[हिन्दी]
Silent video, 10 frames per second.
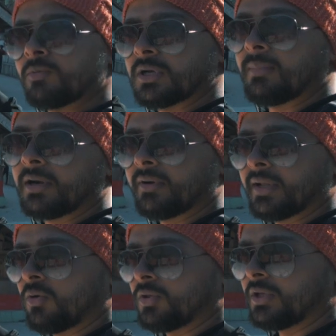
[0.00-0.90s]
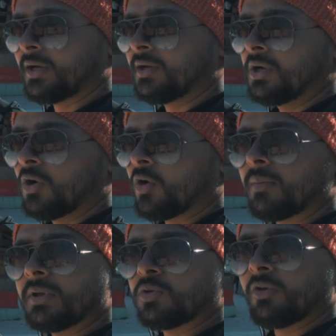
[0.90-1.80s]
पूजा पाठ वगैरह होती है और
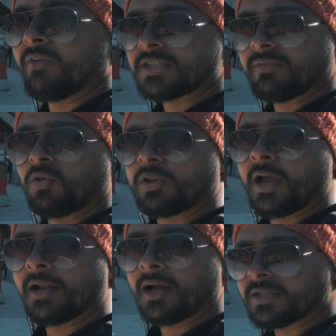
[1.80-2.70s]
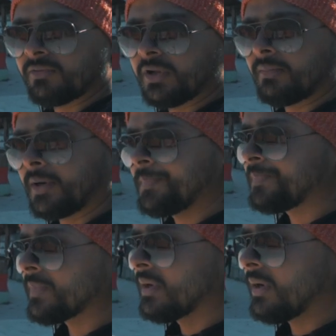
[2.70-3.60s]
अभी कोई फेस्टिवल होता है इनका जनवरी में
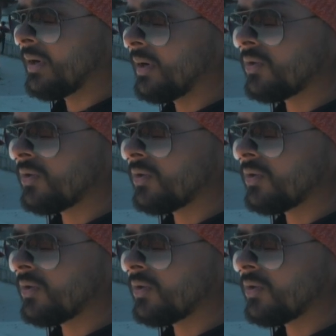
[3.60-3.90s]
आ,